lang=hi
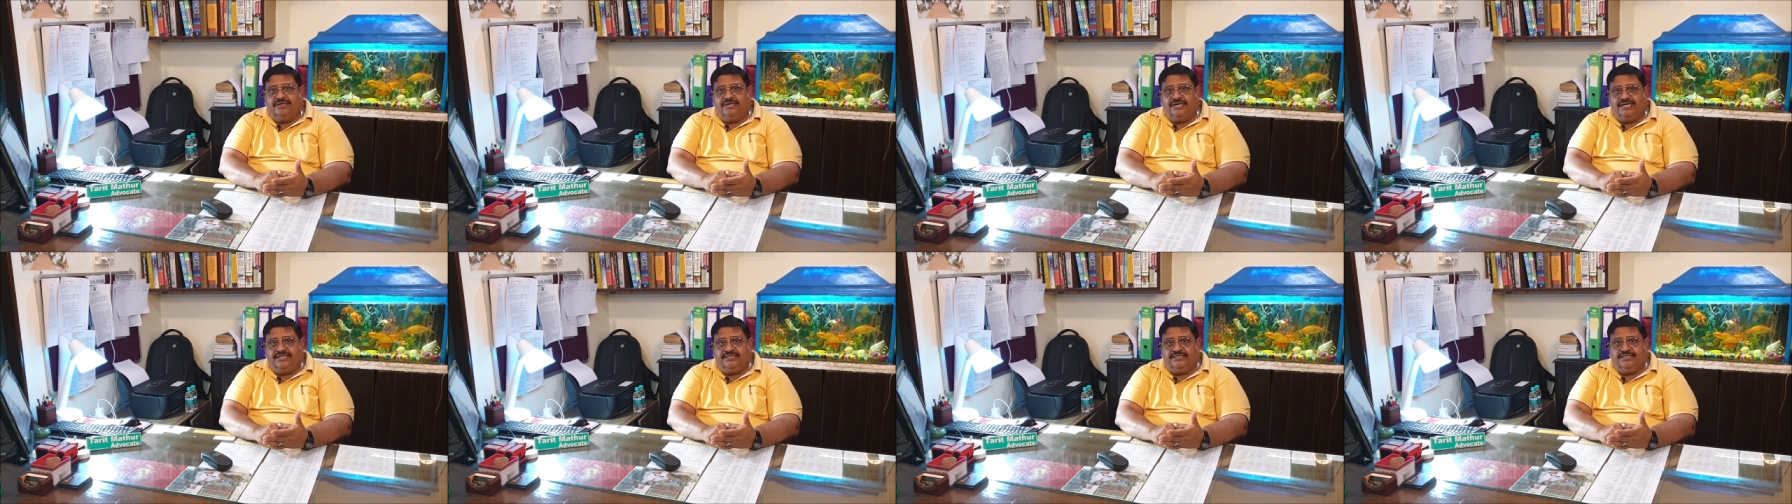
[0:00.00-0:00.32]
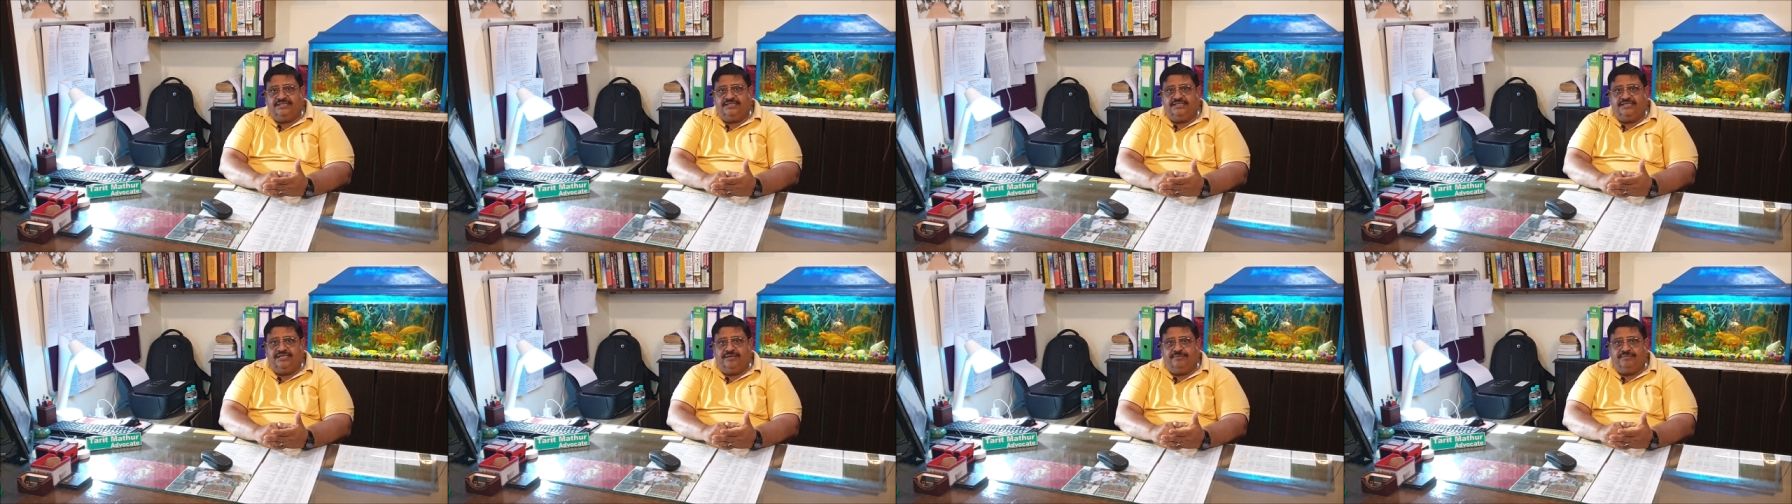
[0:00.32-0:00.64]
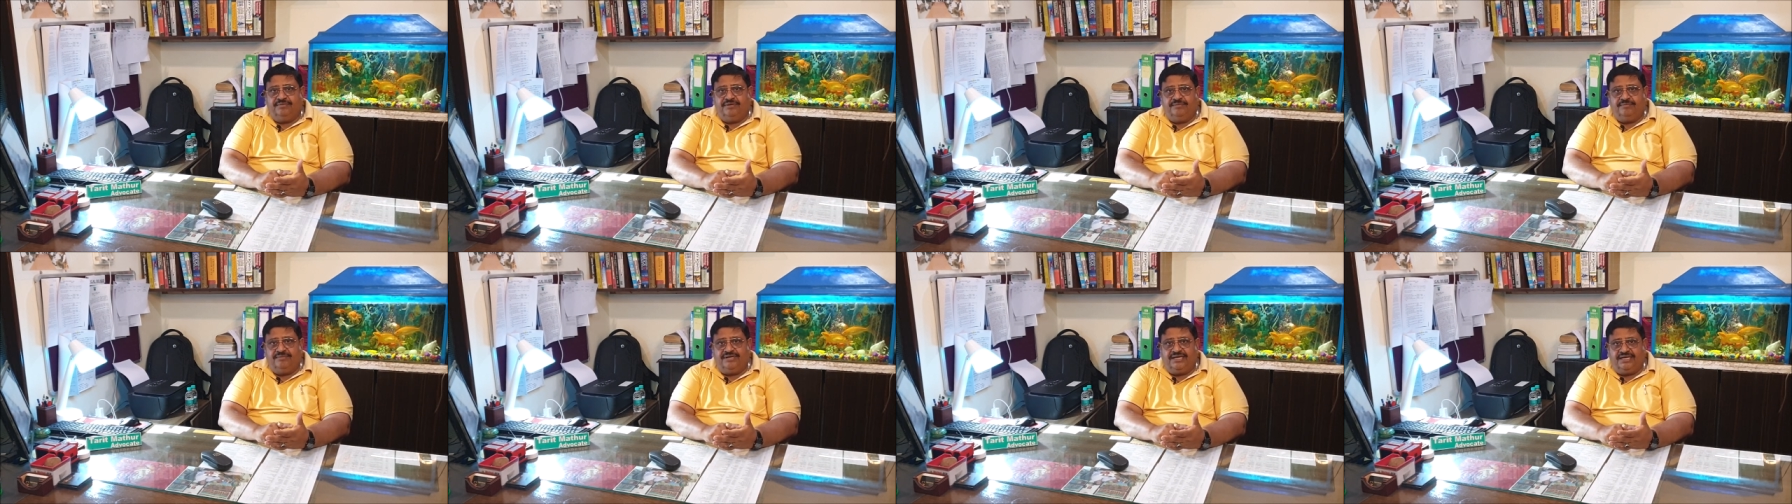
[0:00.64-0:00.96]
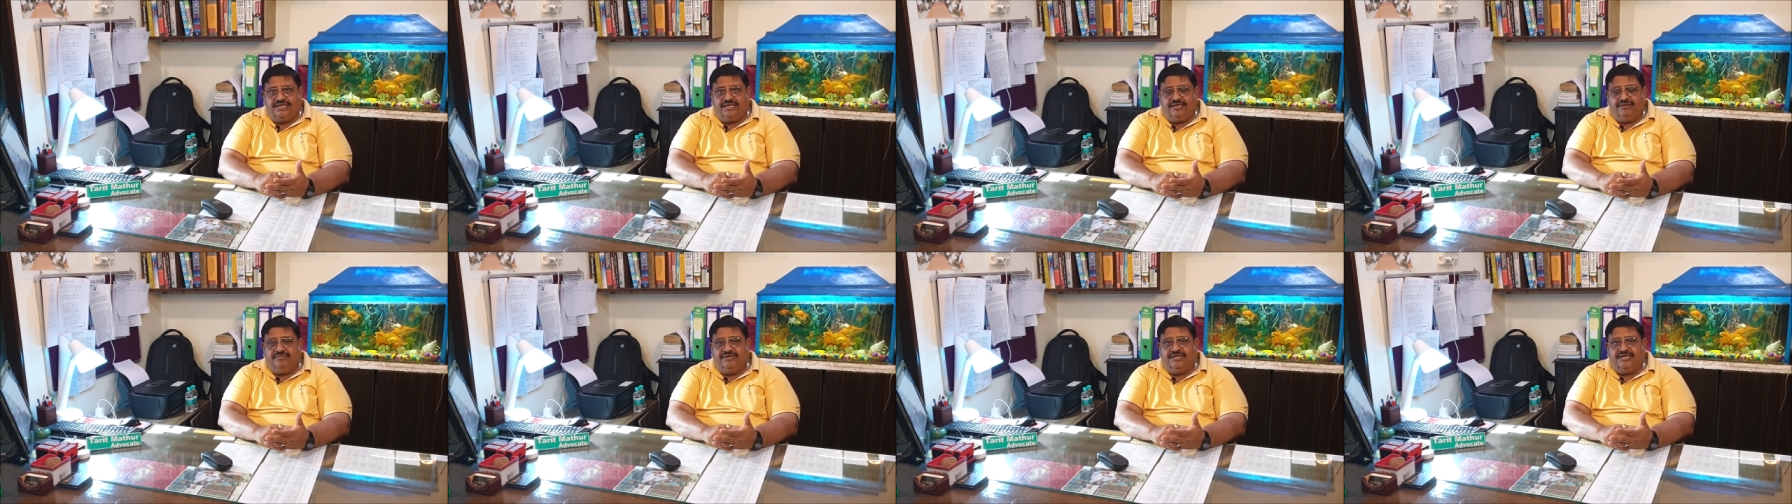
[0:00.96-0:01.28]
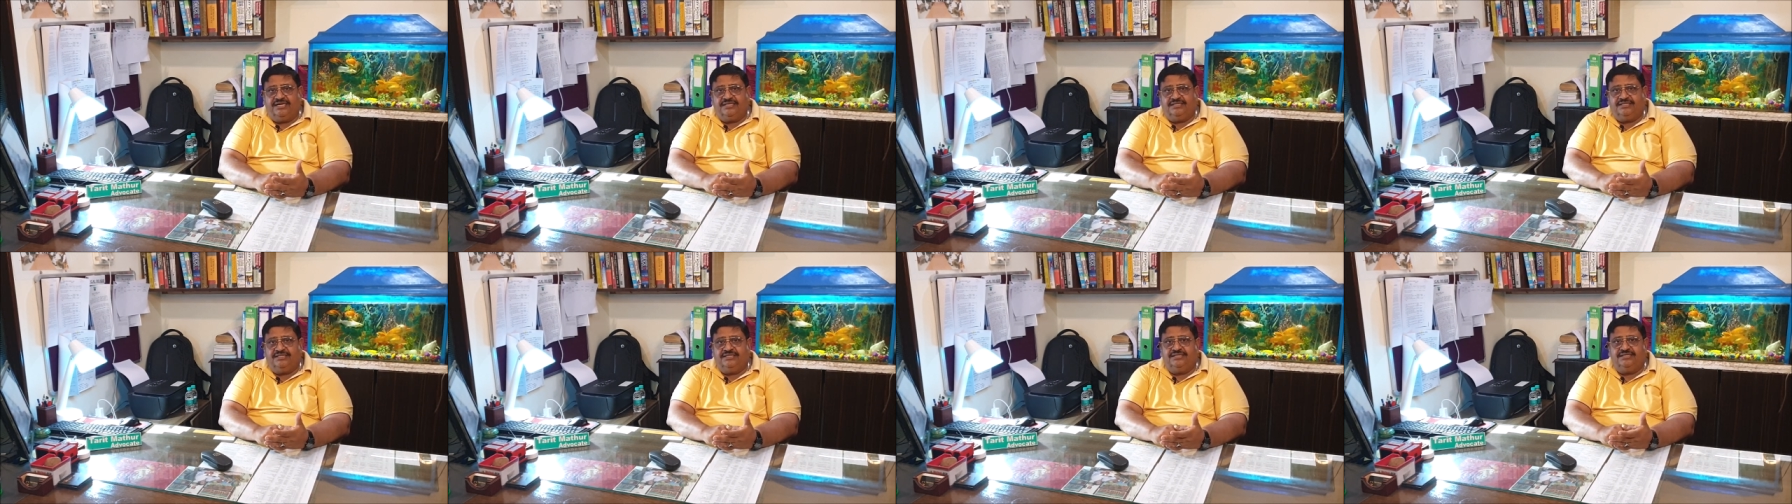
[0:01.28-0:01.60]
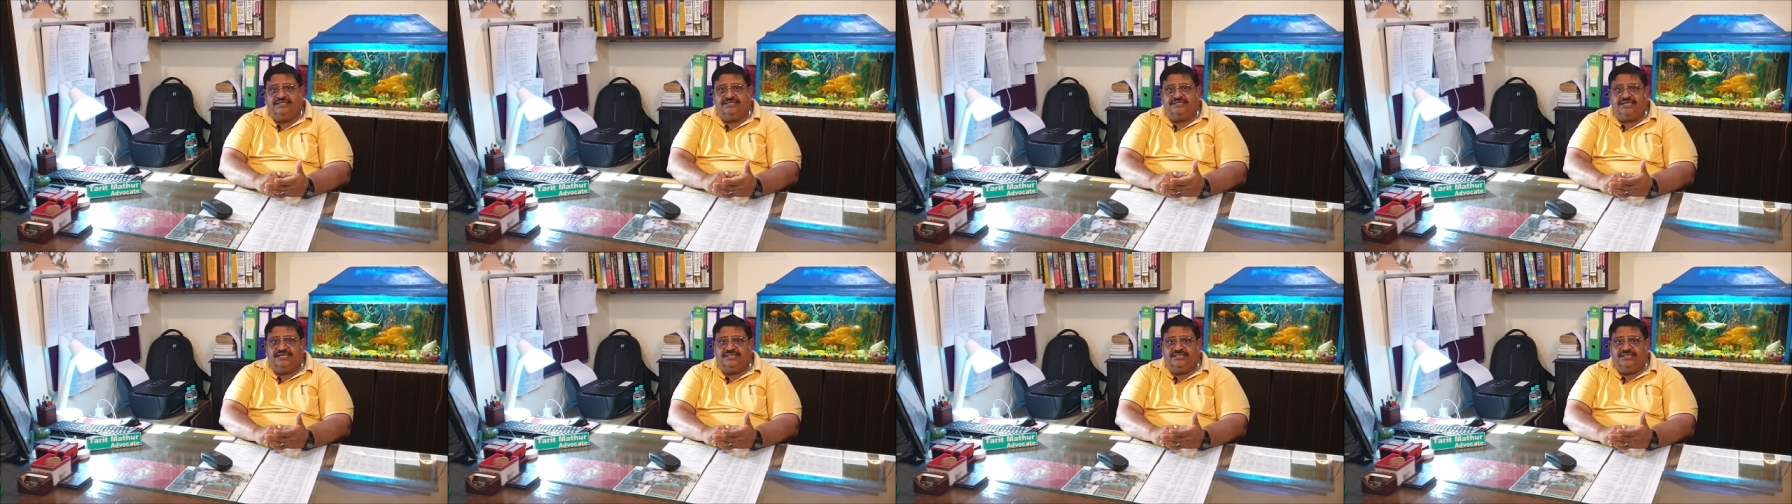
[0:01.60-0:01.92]
रहती थी अपने मायके में रहती
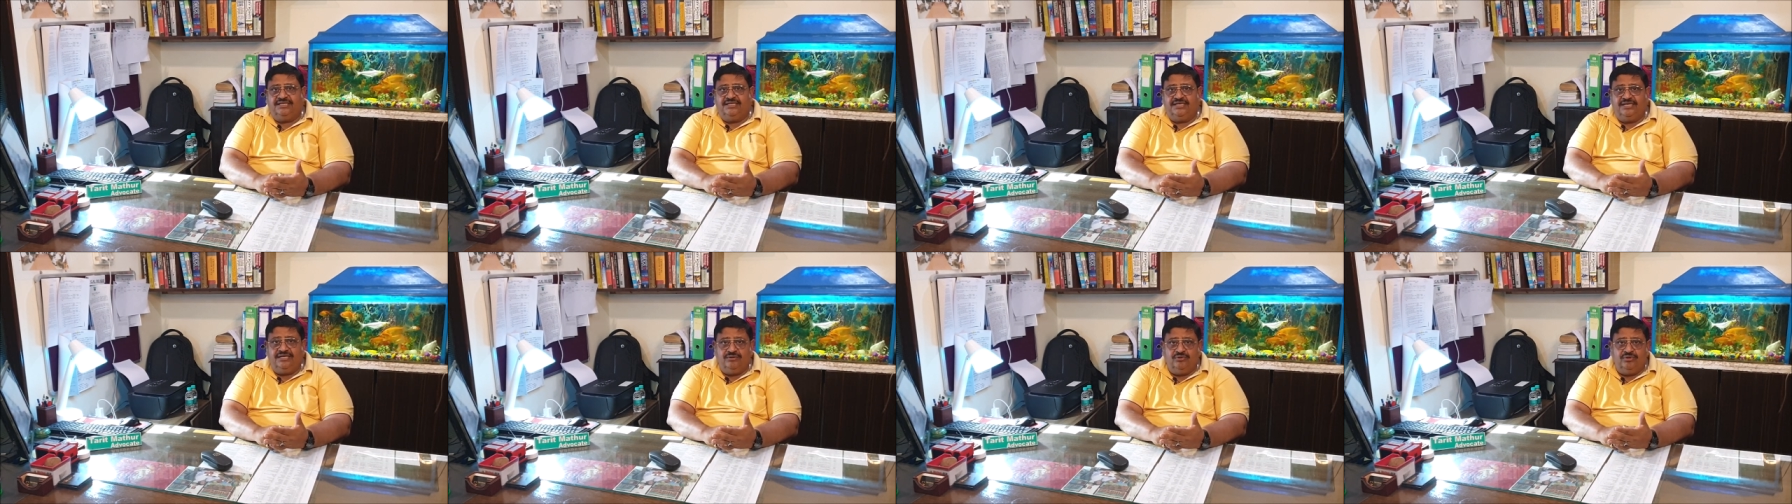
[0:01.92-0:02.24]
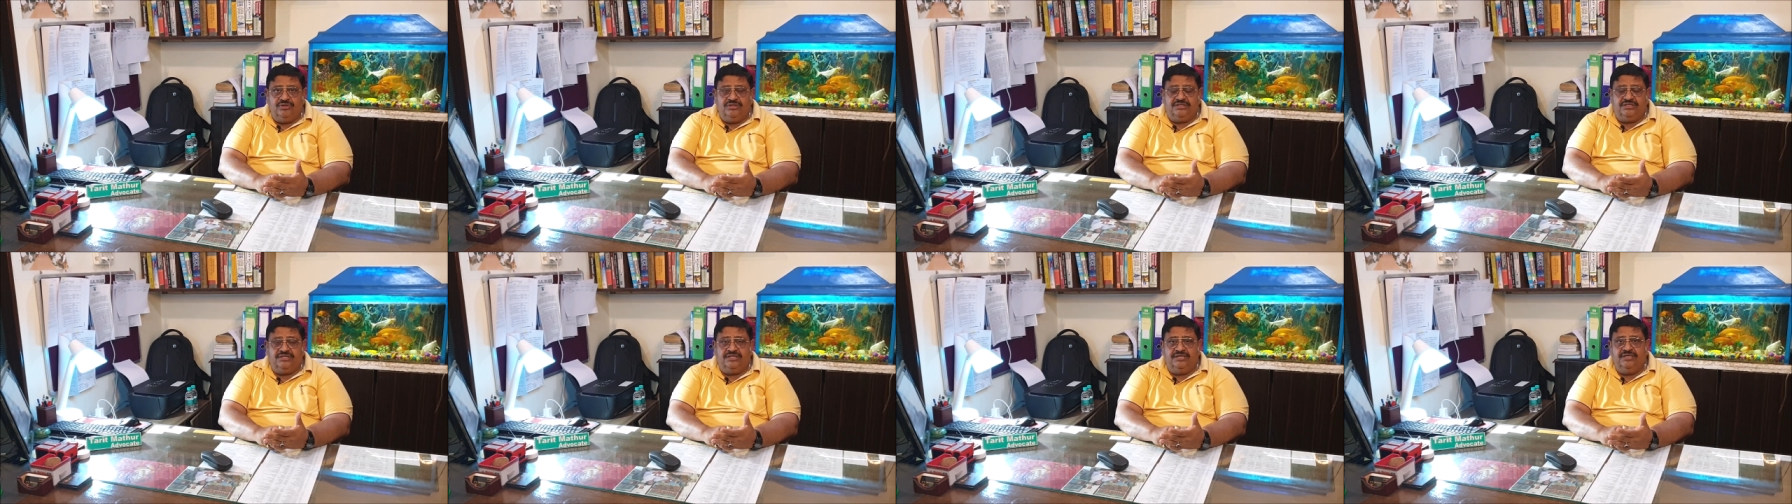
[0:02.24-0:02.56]
थी शादी नहीं हुई